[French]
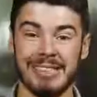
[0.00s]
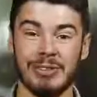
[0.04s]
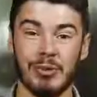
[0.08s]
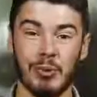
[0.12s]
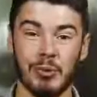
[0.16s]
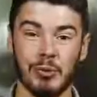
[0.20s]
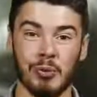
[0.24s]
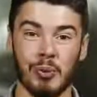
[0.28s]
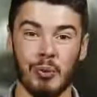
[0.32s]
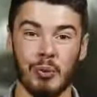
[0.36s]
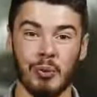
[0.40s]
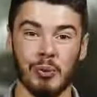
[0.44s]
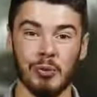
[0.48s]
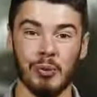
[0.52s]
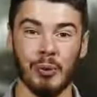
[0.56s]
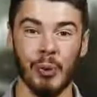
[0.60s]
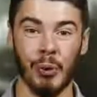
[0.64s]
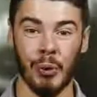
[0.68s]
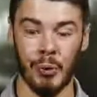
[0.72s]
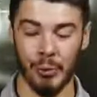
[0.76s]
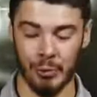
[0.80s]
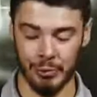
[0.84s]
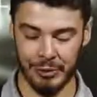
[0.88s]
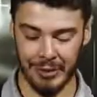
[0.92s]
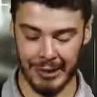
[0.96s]
tenteront de
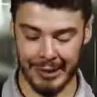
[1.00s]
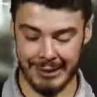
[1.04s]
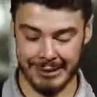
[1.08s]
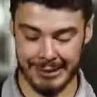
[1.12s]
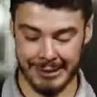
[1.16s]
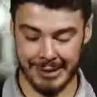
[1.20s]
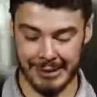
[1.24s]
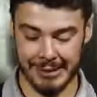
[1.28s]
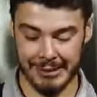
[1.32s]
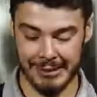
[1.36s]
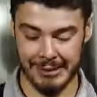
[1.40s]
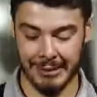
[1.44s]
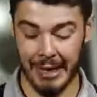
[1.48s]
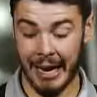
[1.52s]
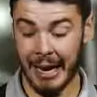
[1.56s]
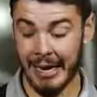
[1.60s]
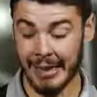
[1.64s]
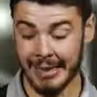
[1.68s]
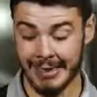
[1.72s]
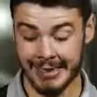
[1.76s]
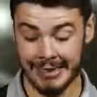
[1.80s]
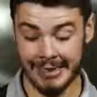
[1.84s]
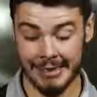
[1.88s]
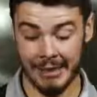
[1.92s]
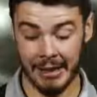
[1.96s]
relever la tête à
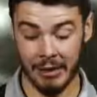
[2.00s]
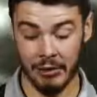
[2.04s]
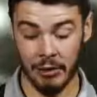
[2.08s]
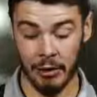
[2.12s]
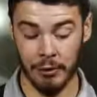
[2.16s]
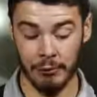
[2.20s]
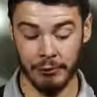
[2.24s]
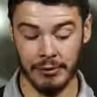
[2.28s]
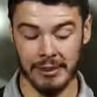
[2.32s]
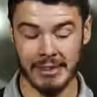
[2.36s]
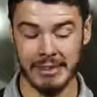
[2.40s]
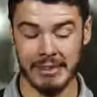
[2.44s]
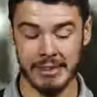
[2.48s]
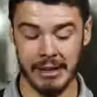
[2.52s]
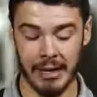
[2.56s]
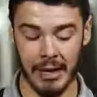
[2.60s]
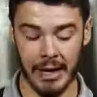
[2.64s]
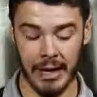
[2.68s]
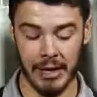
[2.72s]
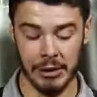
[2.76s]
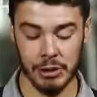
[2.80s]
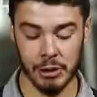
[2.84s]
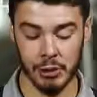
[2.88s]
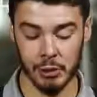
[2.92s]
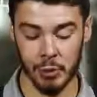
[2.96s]
l'extérieur face à
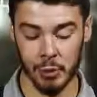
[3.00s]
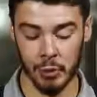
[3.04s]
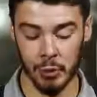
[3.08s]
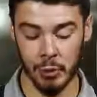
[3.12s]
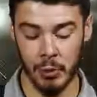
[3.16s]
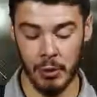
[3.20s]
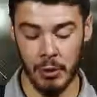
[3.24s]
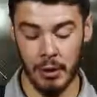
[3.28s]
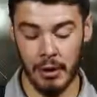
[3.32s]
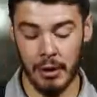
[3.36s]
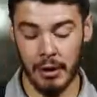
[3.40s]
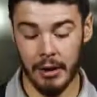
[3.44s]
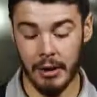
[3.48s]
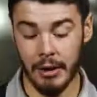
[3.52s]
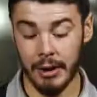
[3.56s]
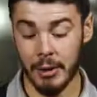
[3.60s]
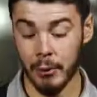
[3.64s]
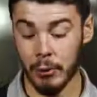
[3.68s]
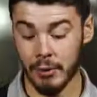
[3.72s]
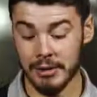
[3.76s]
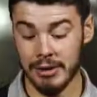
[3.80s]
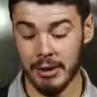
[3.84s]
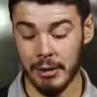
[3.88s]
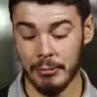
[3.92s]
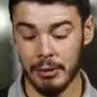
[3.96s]
Agenot. Et
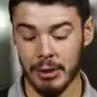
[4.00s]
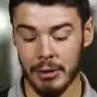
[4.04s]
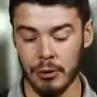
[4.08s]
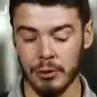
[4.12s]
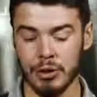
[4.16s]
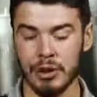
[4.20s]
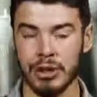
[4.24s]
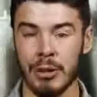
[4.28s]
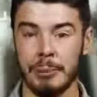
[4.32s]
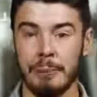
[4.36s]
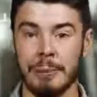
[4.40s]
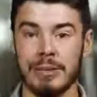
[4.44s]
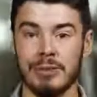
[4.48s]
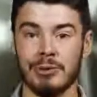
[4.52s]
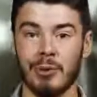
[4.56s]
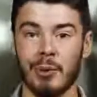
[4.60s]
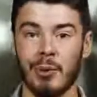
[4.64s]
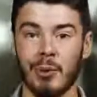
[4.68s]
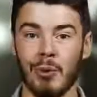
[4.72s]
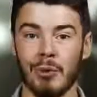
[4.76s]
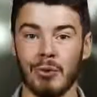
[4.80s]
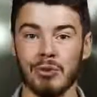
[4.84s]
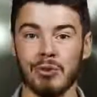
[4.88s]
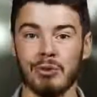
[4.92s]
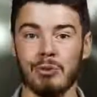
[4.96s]
on termine le chapitre
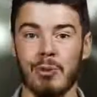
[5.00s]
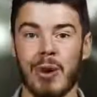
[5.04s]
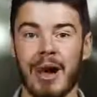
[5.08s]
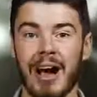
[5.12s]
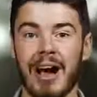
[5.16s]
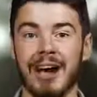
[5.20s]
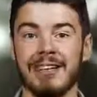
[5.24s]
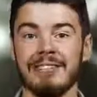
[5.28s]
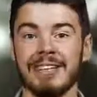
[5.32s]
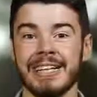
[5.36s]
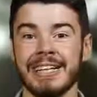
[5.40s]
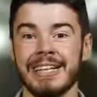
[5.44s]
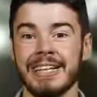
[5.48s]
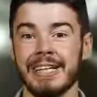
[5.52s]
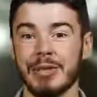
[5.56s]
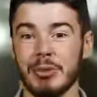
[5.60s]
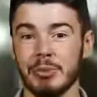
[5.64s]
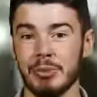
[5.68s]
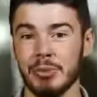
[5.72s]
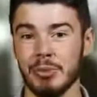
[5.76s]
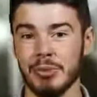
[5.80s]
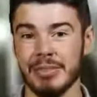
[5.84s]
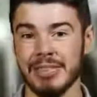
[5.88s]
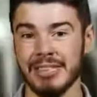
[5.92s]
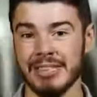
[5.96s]
l'Ansois avec les
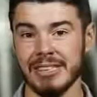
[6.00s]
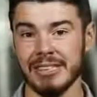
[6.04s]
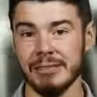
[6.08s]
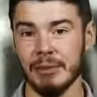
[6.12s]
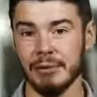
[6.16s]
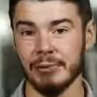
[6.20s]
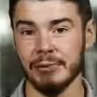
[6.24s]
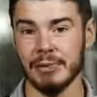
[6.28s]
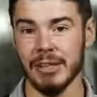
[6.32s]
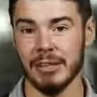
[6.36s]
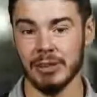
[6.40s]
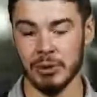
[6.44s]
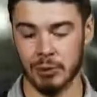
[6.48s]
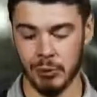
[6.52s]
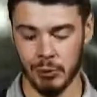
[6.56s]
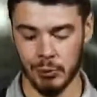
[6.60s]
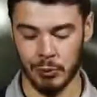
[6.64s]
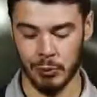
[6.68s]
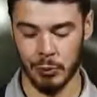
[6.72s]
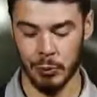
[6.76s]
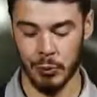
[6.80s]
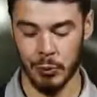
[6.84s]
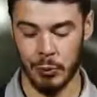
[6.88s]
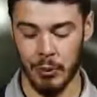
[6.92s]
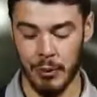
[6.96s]
U19
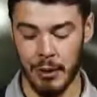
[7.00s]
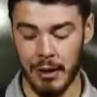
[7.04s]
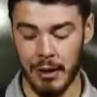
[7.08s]
nationaux.